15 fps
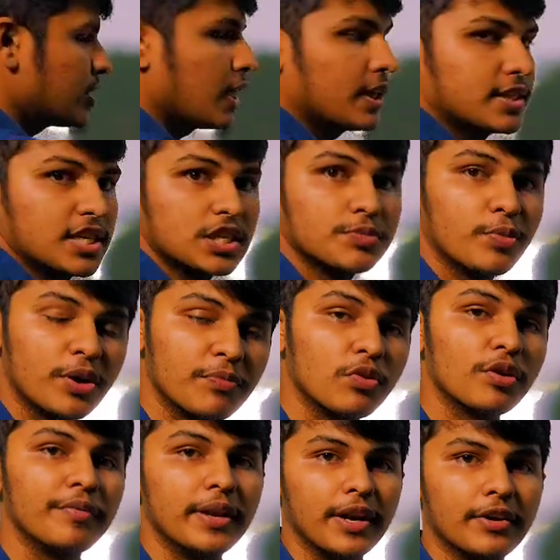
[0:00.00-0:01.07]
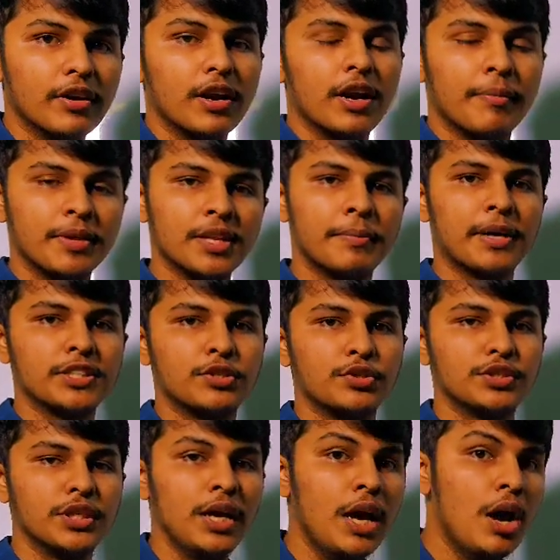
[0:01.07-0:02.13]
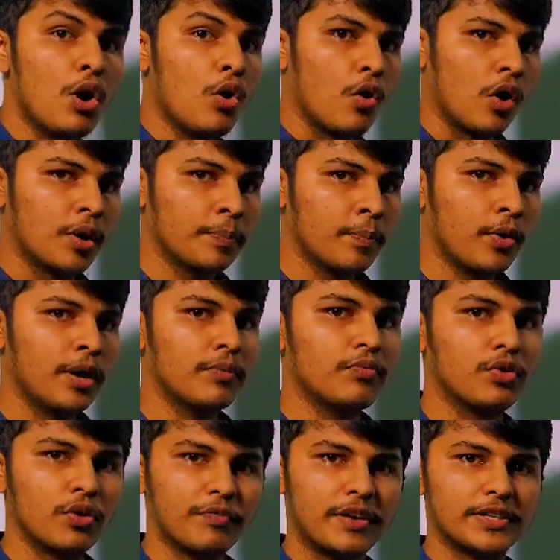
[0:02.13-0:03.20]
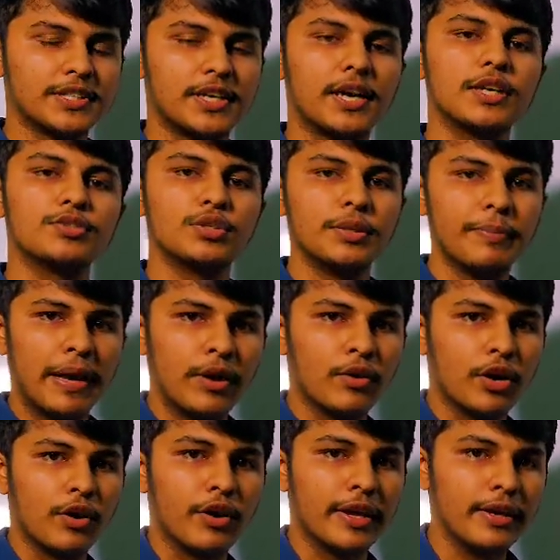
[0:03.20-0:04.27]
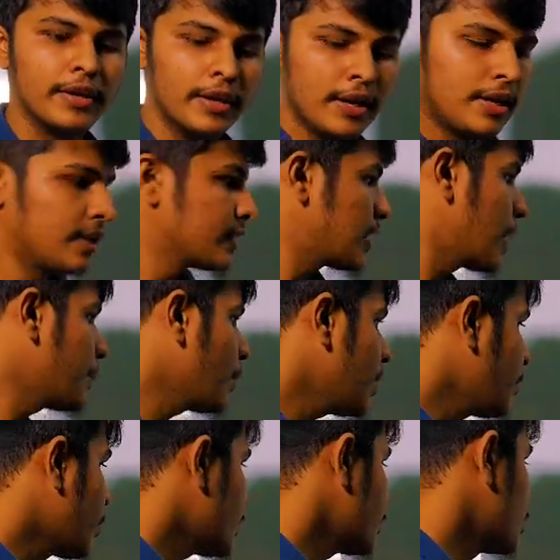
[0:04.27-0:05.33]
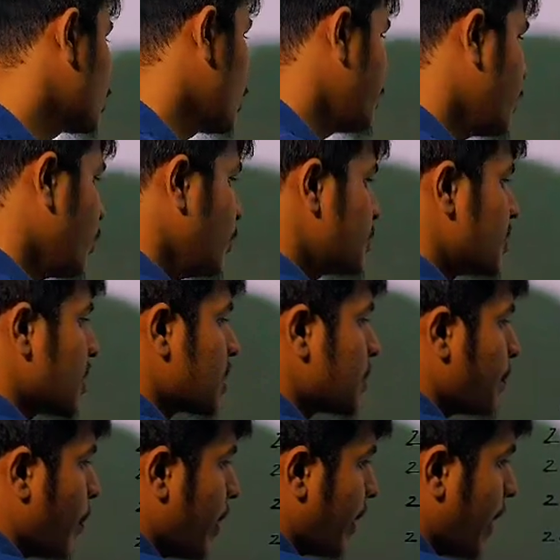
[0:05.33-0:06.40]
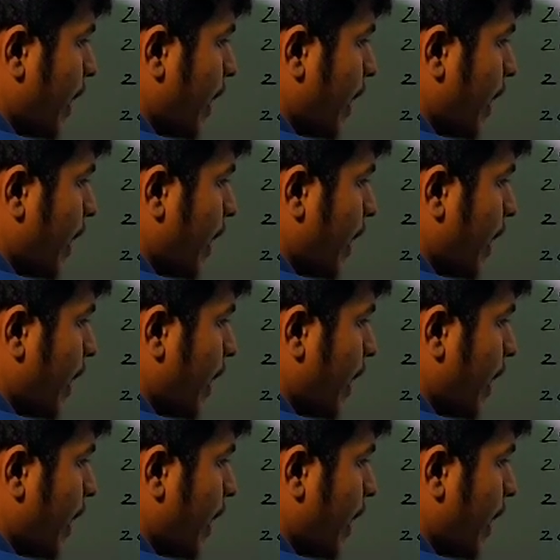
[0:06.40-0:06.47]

সালে সিক্স পয়েন্ট ফোর বিলিয়ন ডলার আমাদের বাজেট হচ্ছে ওয়ান পয়েন্ট ফোর পার্সেন্ট হারে যদি ব্যয় করা হয় তারপরে বছর হবে হলো সিক্স পয়েন্ট